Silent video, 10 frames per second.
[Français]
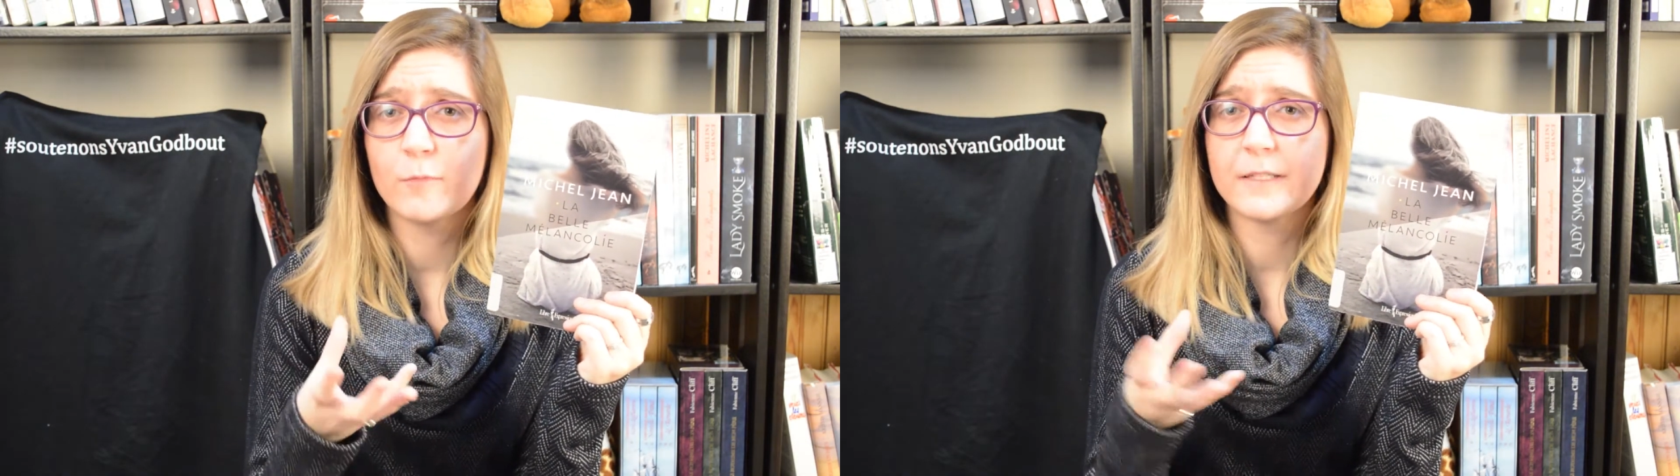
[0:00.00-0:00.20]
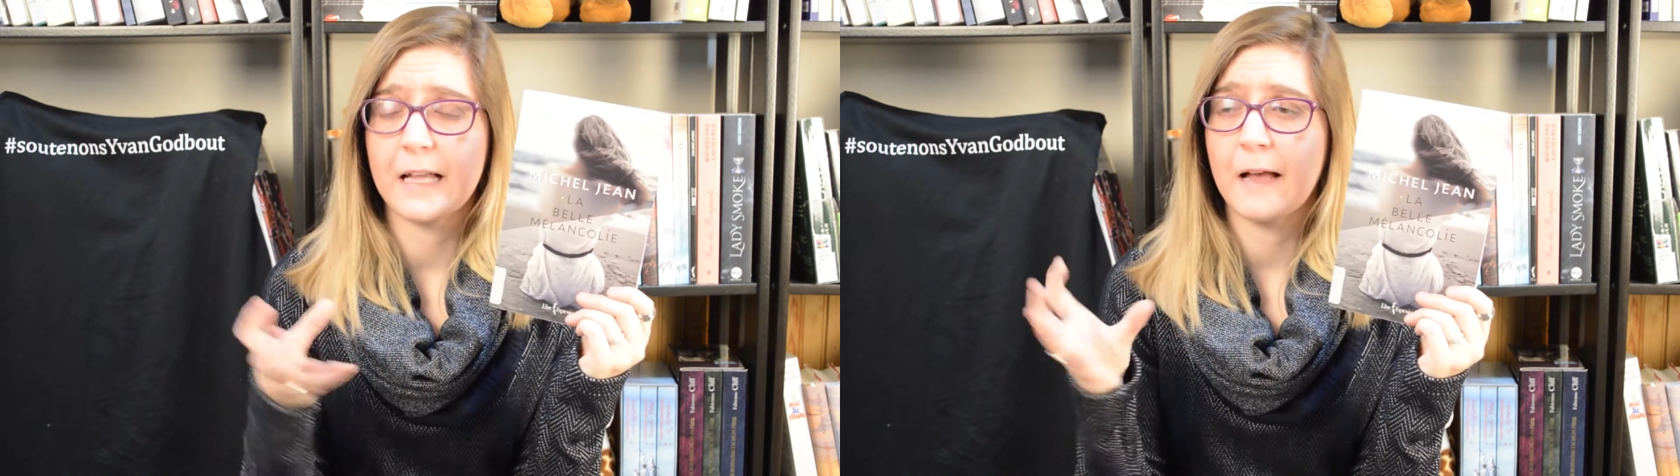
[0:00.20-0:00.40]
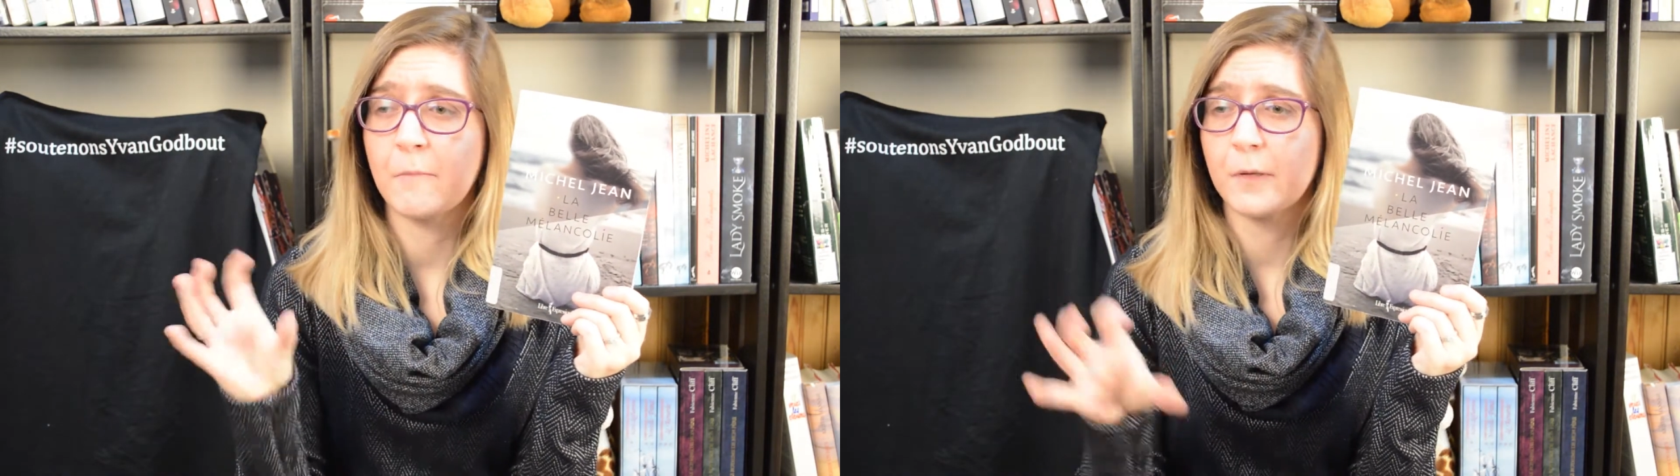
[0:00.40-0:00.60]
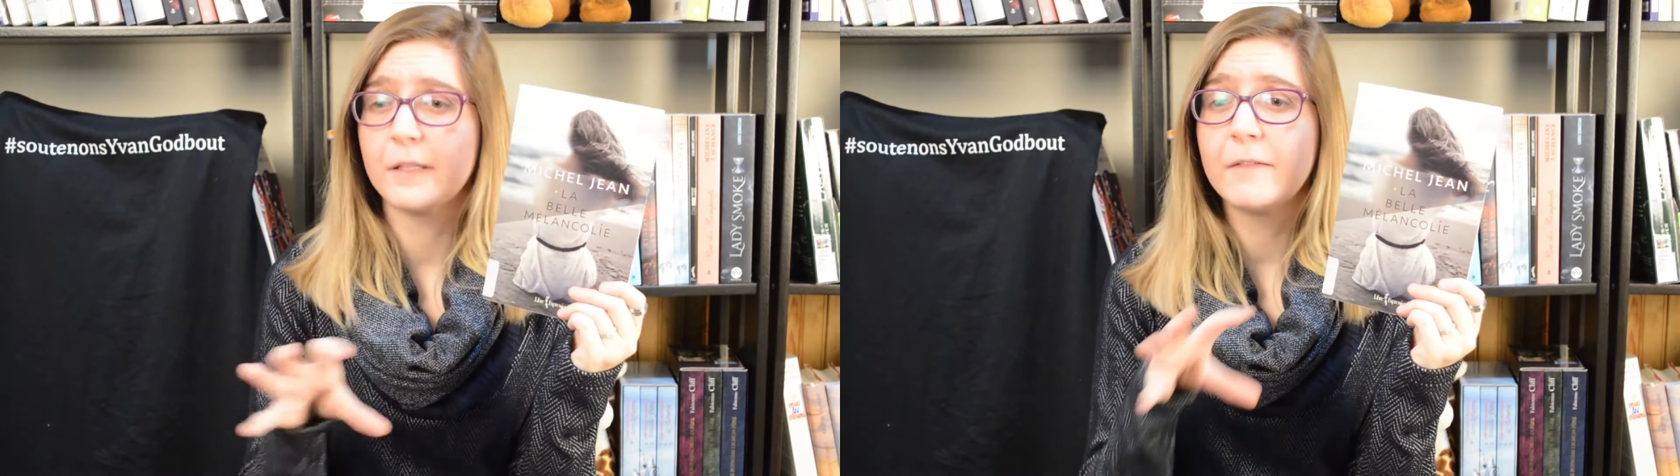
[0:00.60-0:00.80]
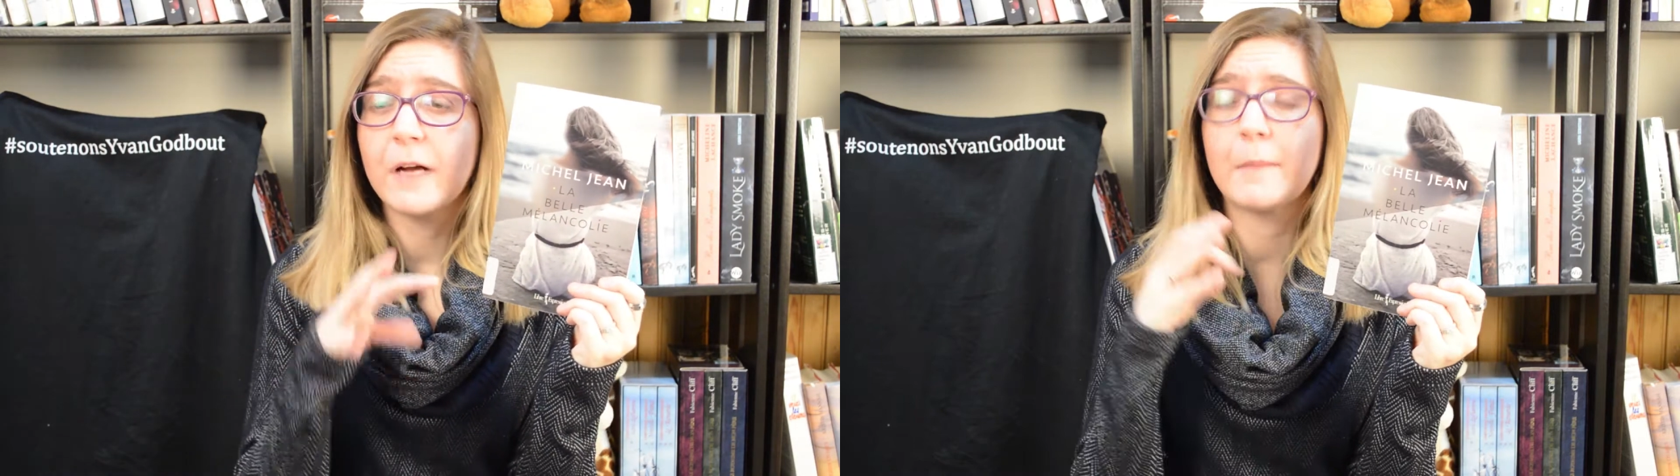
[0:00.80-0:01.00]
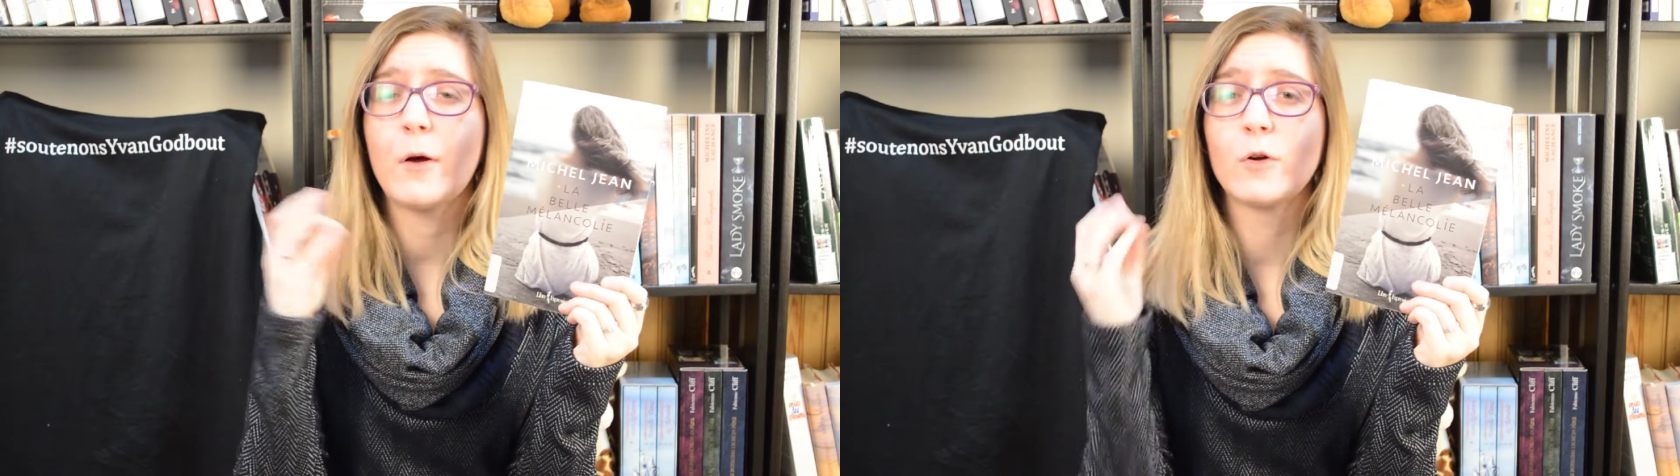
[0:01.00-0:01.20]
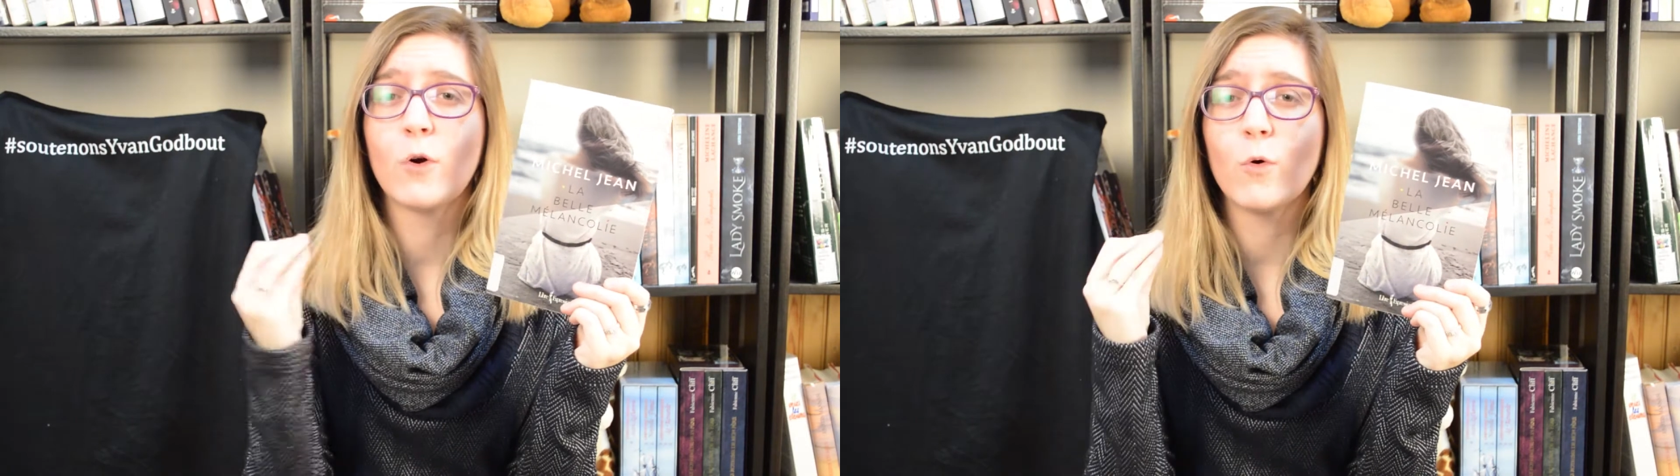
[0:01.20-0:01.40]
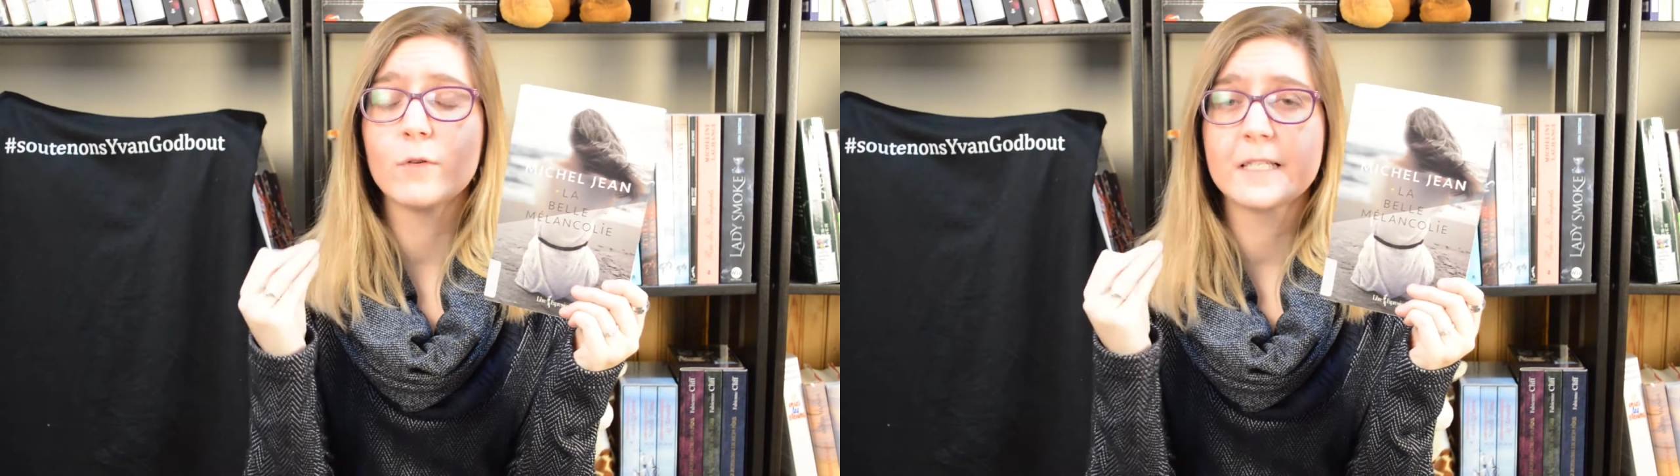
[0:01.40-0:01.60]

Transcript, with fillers: puis ça a mené vraiment un gros